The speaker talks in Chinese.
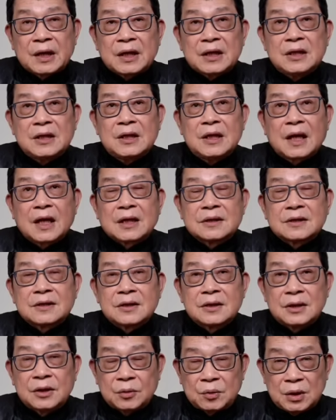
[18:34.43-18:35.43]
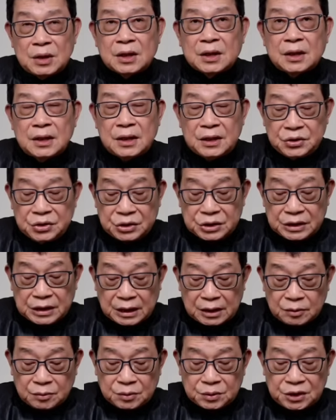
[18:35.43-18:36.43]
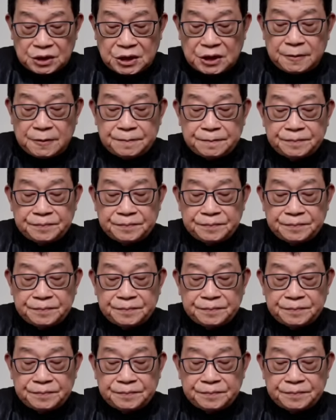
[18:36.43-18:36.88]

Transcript: 让伊朗有一个认知战的武器。